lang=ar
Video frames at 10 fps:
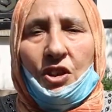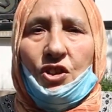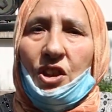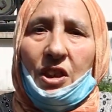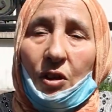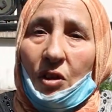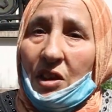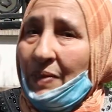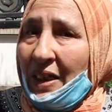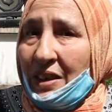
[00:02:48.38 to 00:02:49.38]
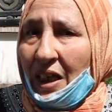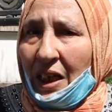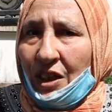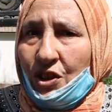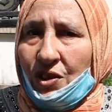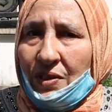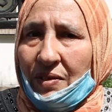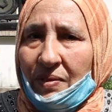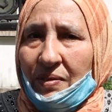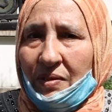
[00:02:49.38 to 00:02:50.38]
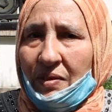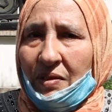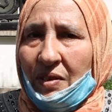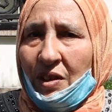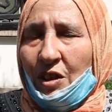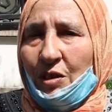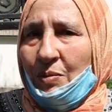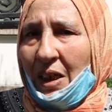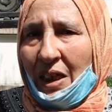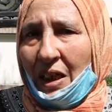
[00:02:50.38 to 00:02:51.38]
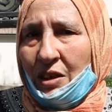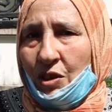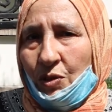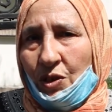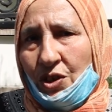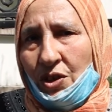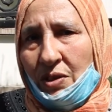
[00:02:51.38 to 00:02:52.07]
جيت على الخلاص ما كنتخلصش ما كيخلصونيش